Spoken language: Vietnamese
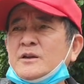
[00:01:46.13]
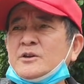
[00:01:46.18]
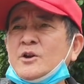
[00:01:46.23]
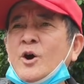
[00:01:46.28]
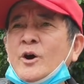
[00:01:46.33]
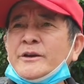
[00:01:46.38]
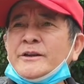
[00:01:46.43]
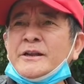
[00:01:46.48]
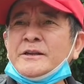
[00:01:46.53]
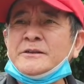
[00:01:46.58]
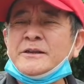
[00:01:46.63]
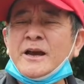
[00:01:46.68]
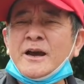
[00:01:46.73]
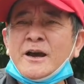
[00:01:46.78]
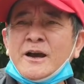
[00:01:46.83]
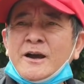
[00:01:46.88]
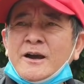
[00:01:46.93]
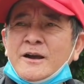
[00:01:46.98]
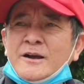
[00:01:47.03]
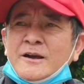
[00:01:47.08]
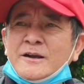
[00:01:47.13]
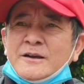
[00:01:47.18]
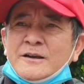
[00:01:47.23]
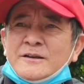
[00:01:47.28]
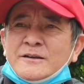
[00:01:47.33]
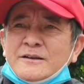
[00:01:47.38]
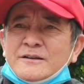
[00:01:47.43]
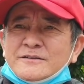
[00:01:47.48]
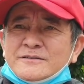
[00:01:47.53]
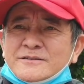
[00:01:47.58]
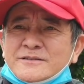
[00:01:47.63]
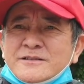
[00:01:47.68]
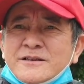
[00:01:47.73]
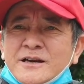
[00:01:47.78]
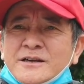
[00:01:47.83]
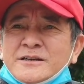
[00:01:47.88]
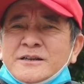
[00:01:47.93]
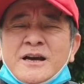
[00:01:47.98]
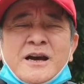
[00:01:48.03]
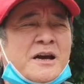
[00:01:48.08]
nói đến à,
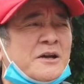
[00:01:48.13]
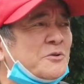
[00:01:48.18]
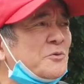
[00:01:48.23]
Dương